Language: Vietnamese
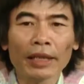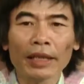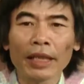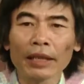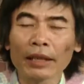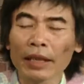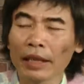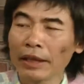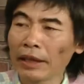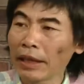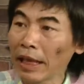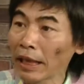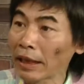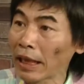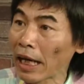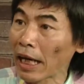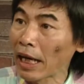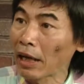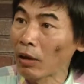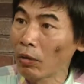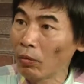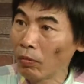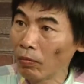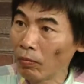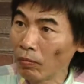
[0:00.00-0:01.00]
người ta thấy sa thải
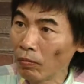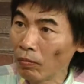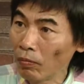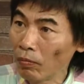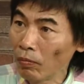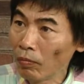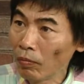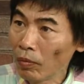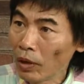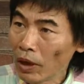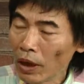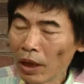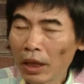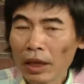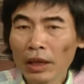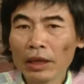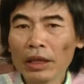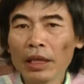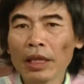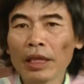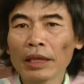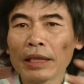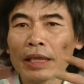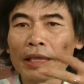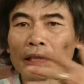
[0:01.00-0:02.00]
là đúng
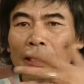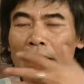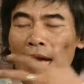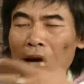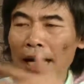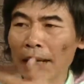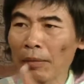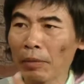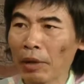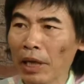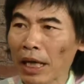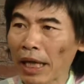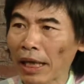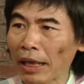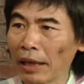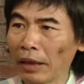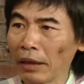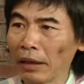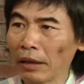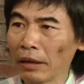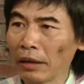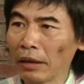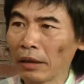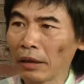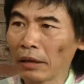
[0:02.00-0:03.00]
nhưng người ta ra một cái
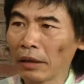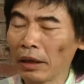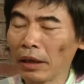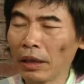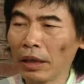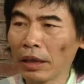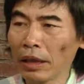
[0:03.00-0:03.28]
thì